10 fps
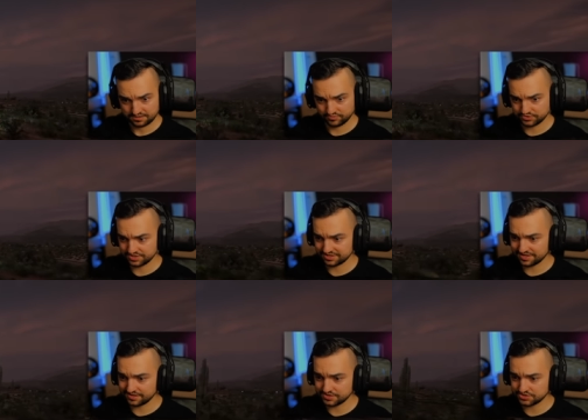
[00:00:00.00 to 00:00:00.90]
Można
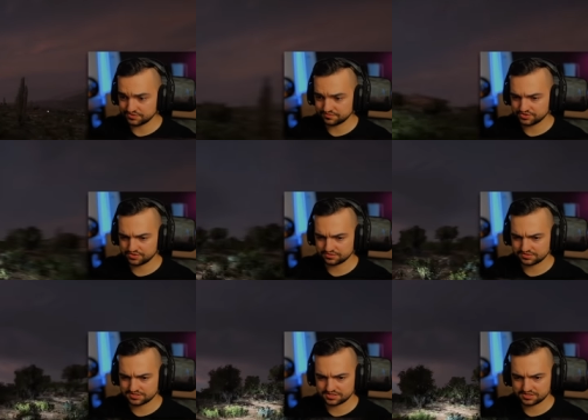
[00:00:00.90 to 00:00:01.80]
takie rzeczy
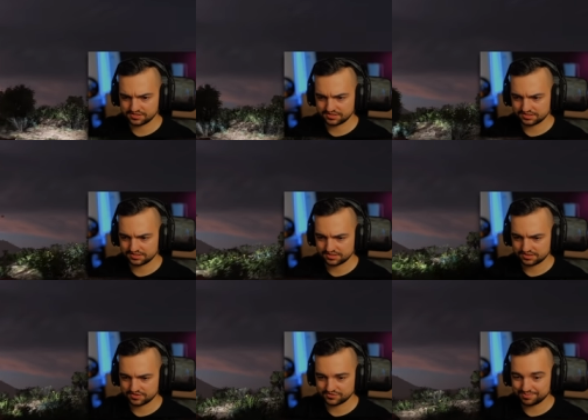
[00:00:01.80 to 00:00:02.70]
wyciągnąć z tej gry.
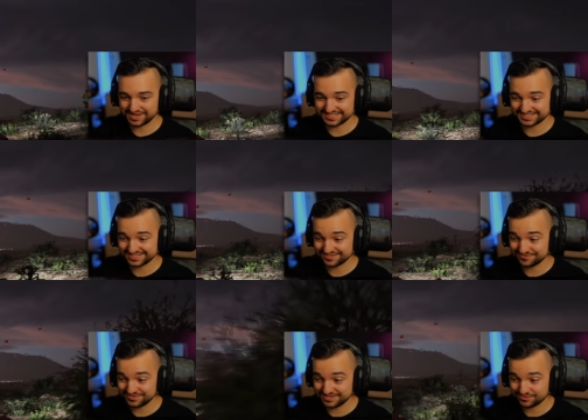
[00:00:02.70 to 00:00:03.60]
Zobaczcie na
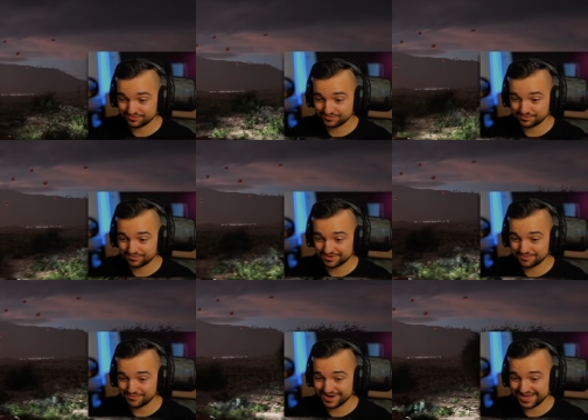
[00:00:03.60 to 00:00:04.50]
ten widok w ogóle.